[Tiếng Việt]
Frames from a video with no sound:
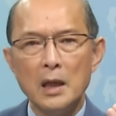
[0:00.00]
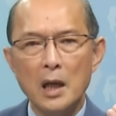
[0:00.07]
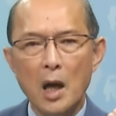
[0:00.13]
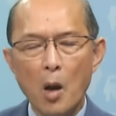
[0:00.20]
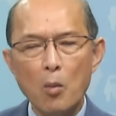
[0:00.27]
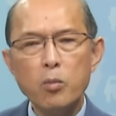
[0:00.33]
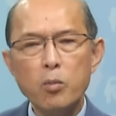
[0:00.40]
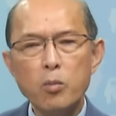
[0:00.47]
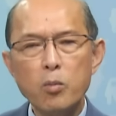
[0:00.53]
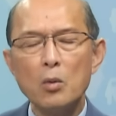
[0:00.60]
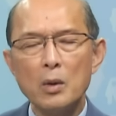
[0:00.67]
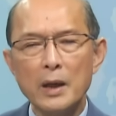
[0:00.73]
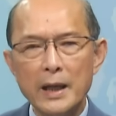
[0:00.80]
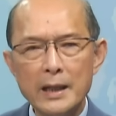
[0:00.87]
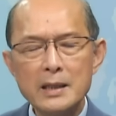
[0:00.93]
ông
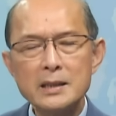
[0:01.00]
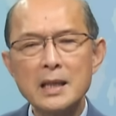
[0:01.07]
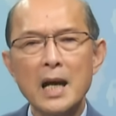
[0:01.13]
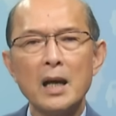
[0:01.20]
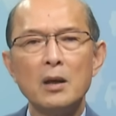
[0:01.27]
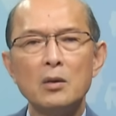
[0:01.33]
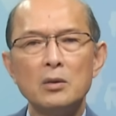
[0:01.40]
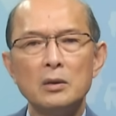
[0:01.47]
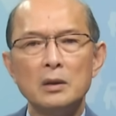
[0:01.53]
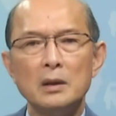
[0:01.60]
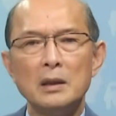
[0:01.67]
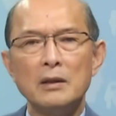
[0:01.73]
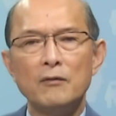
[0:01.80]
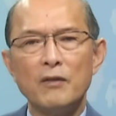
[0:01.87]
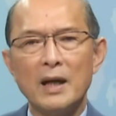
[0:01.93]
nghĩ sao
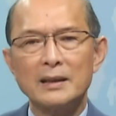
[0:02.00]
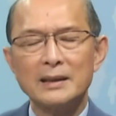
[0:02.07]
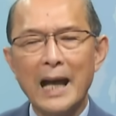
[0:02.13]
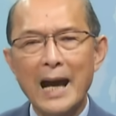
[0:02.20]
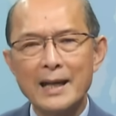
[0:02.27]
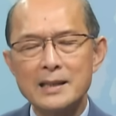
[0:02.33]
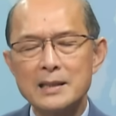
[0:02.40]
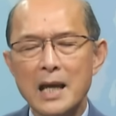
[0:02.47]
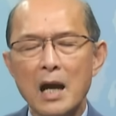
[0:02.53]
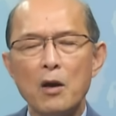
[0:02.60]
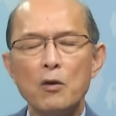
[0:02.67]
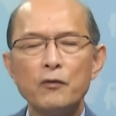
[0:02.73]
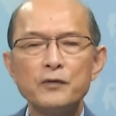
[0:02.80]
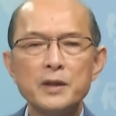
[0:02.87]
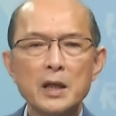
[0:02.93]
và tại
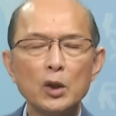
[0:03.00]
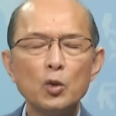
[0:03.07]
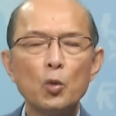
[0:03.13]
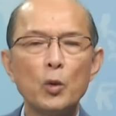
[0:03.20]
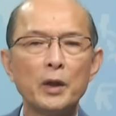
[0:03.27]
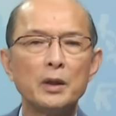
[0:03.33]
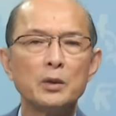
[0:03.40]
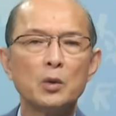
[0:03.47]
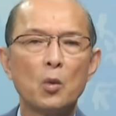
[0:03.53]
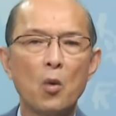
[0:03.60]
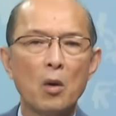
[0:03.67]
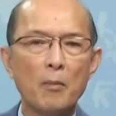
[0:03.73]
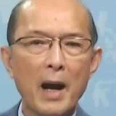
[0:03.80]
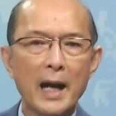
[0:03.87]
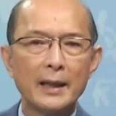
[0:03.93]
sao chính quyền
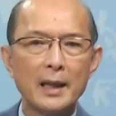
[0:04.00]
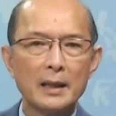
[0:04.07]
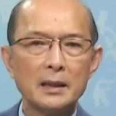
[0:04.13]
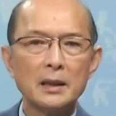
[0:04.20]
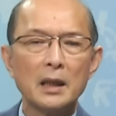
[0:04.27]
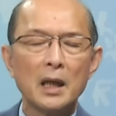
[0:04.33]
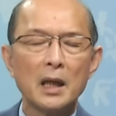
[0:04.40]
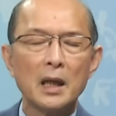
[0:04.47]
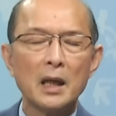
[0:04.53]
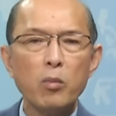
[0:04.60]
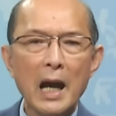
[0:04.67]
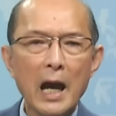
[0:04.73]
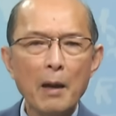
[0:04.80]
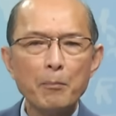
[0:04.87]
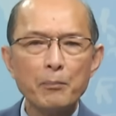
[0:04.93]
của Biden không
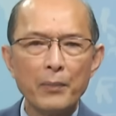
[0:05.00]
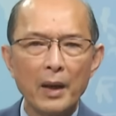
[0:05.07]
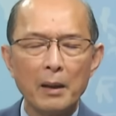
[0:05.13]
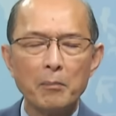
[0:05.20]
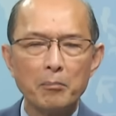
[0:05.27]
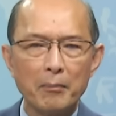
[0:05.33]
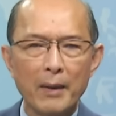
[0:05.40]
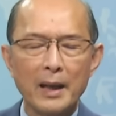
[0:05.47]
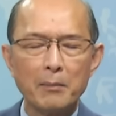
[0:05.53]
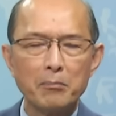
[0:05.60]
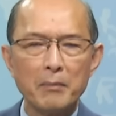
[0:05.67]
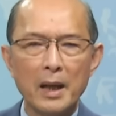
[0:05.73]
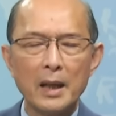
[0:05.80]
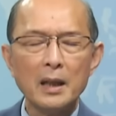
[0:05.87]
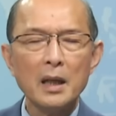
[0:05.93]
áp lực
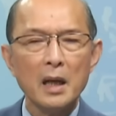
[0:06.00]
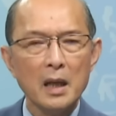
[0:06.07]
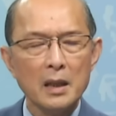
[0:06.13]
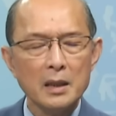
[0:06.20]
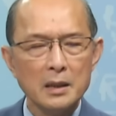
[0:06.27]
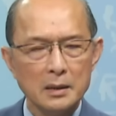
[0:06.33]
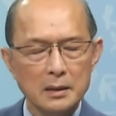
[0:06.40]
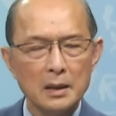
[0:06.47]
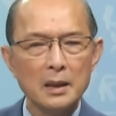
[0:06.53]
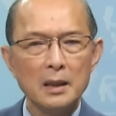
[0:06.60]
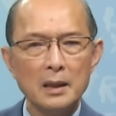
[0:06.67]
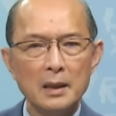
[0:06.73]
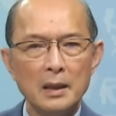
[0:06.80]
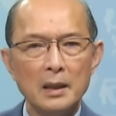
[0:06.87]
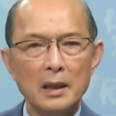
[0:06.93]
mạnh mẽ hơn nữa
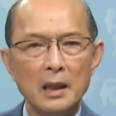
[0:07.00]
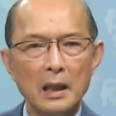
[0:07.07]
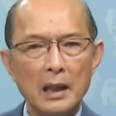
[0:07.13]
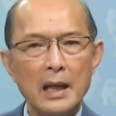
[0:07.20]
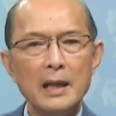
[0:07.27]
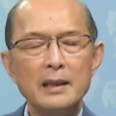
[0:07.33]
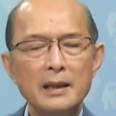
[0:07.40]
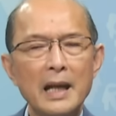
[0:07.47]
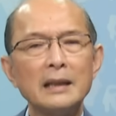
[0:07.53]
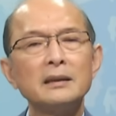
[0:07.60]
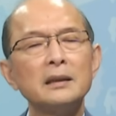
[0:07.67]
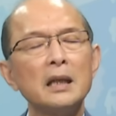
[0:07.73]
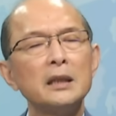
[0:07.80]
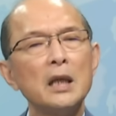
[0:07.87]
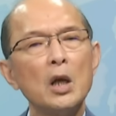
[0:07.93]
lên
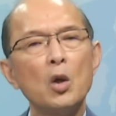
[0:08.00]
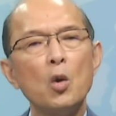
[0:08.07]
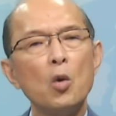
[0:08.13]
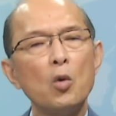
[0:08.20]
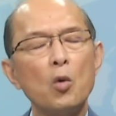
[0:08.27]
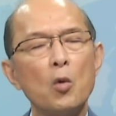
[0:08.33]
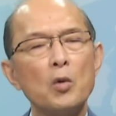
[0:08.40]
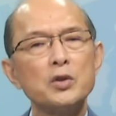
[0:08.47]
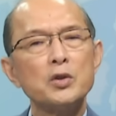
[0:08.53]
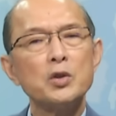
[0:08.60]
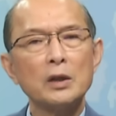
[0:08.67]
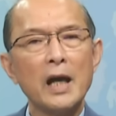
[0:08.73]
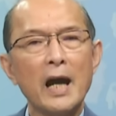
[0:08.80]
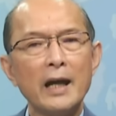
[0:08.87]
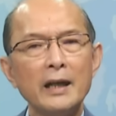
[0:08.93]
Netanyahu của Do
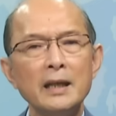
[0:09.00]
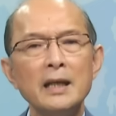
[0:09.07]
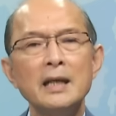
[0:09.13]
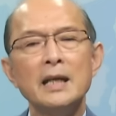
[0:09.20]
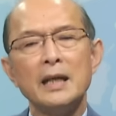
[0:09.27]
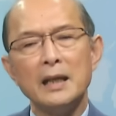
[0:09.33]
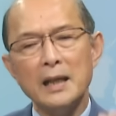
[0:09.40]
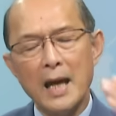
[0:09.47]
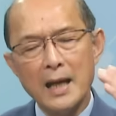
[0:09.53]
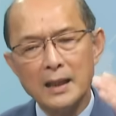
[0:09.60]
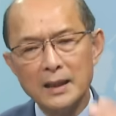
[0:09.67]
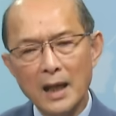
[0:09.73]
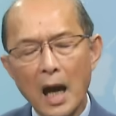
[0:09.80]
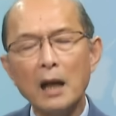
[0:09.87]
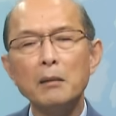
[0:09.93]
Thái để
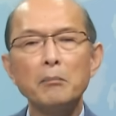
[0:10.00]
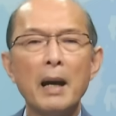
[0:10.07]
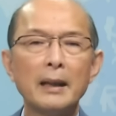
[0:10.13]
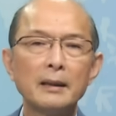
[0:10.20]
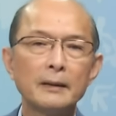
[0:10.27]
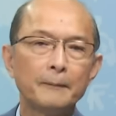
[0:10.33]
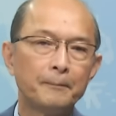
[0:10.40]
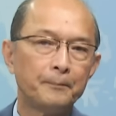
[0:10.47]
ngừng bắn.